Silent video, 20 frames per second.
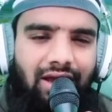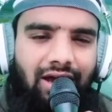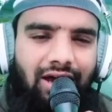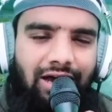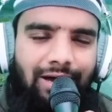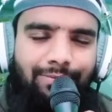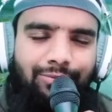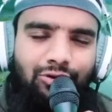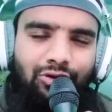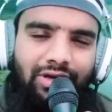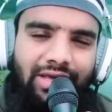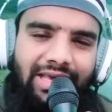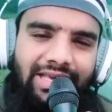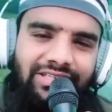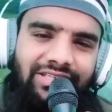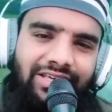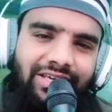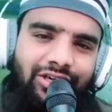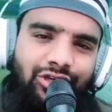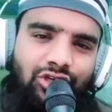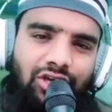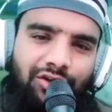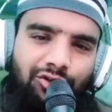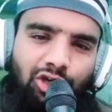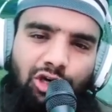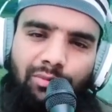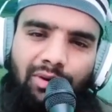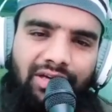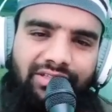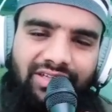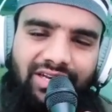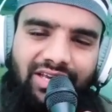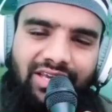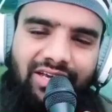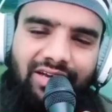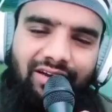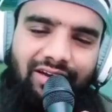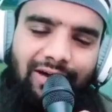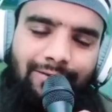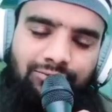आपको ऐसे ही शादोआबाद
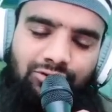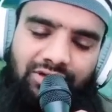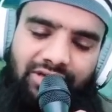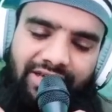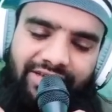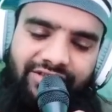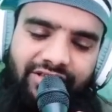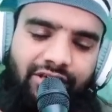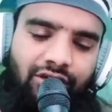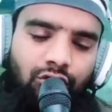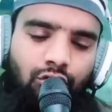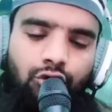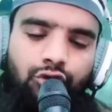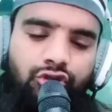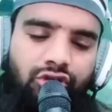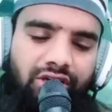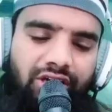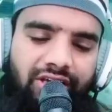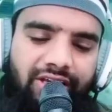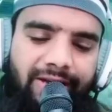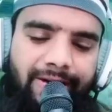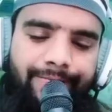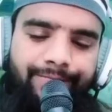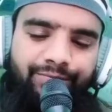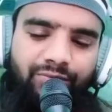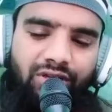रखे अल्लाह आपको ऐसे ही खुश रखे